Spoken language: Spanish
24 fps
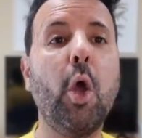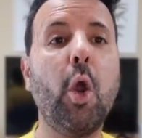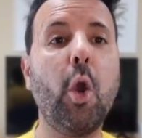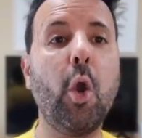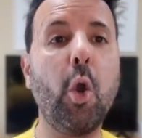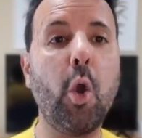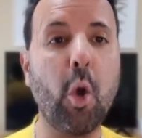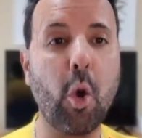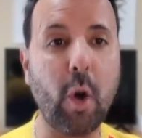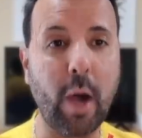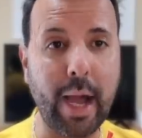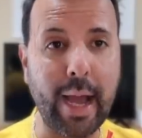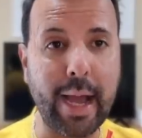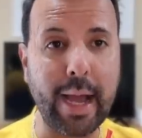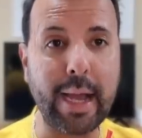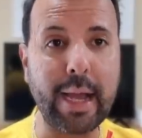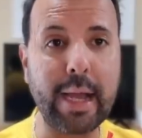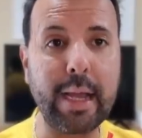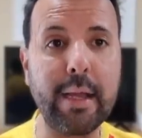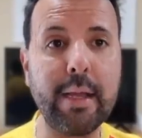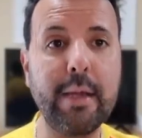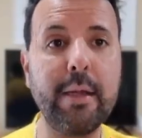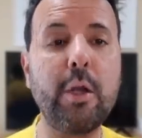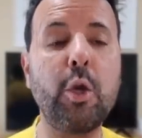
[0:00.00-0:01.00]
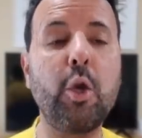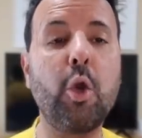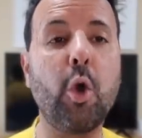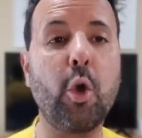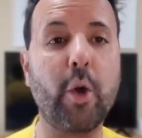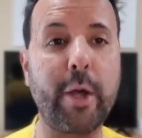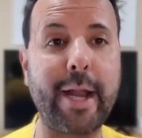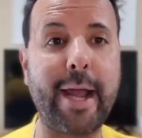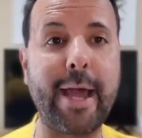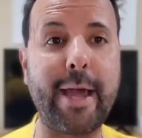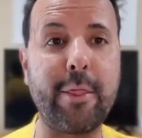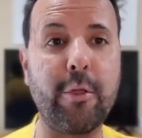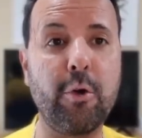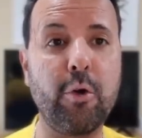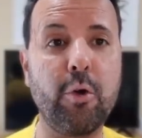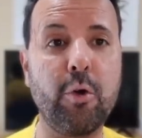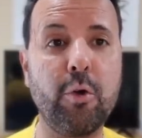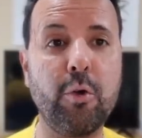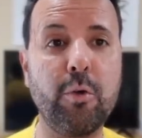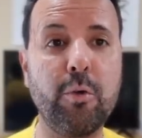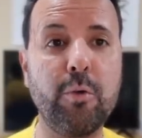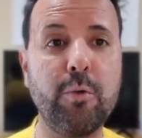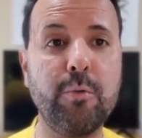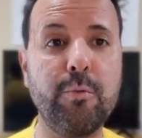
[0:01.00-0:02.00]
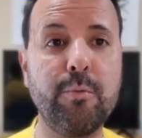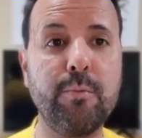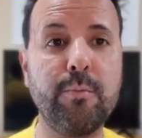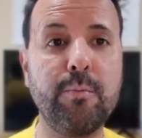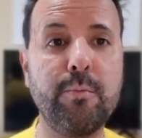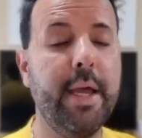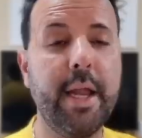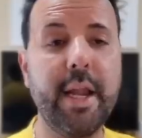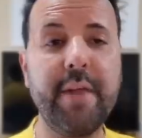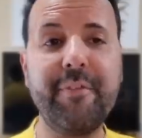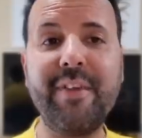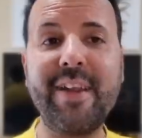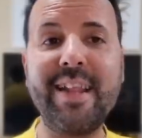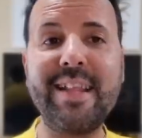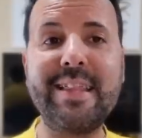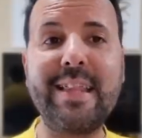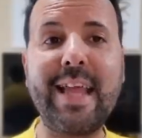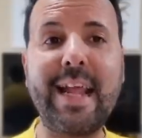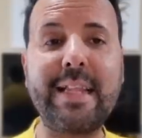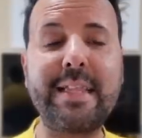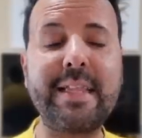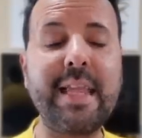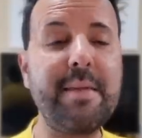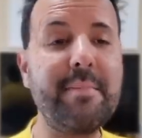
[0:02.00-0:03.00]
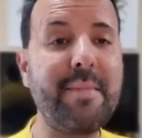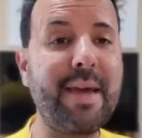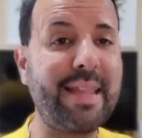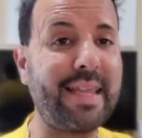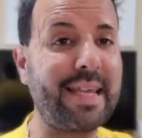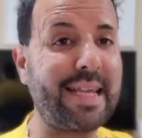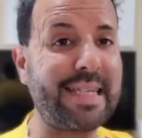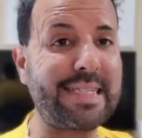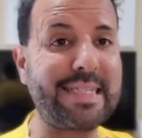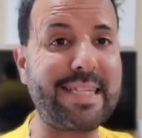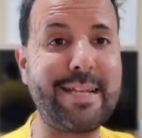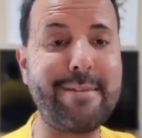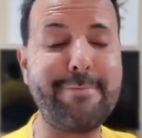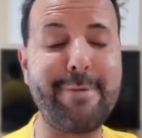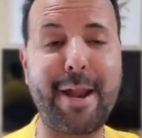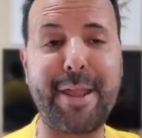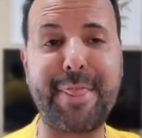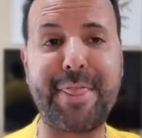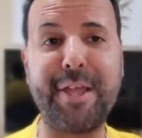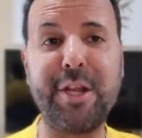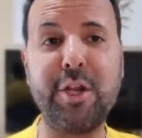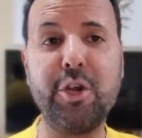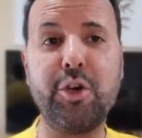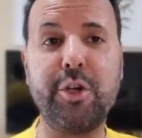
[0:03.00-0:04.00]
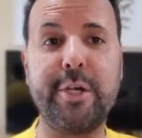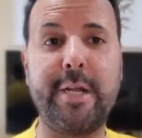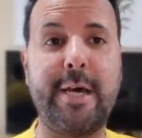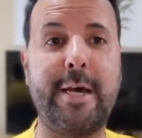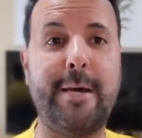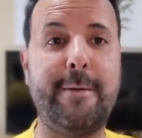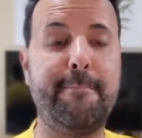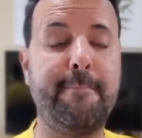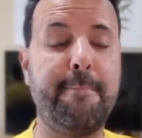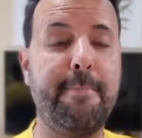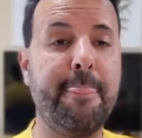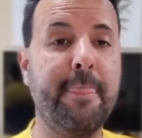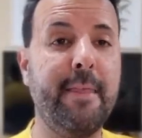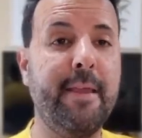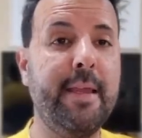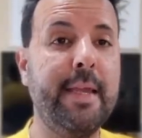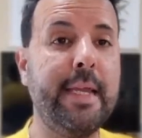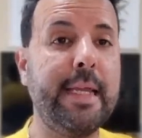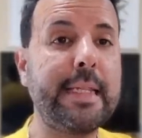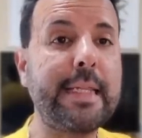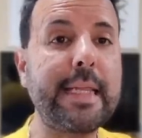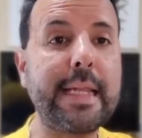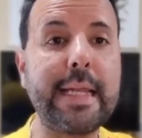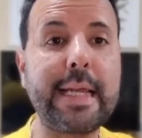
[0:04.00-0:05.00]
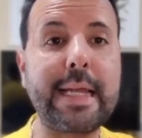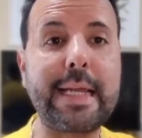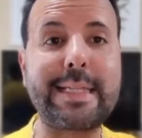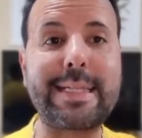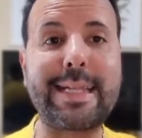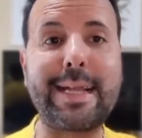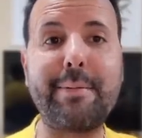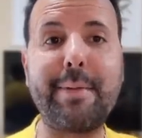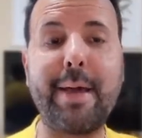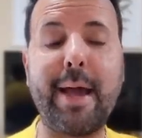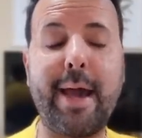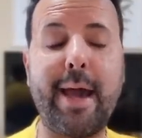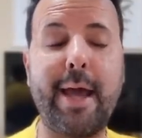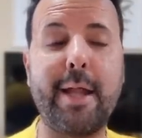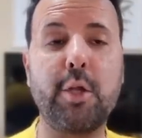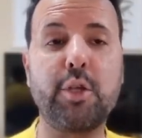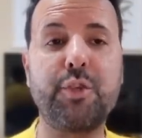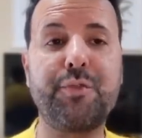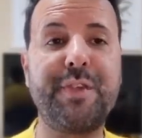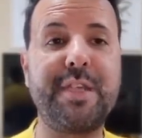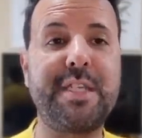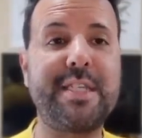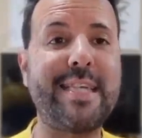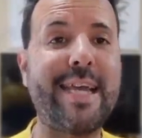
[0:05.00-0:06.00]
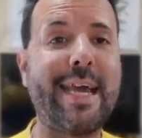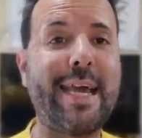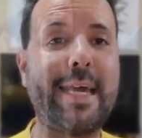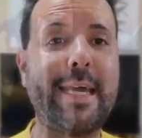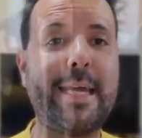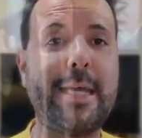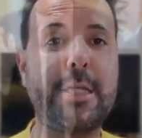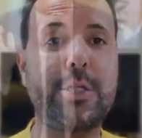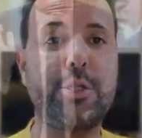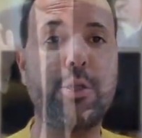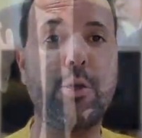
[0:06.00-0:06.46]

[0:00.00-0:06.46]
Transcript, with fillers: lo ha logrado. Referente al tema de que si el Barcelona tiene que trabajar los fichajes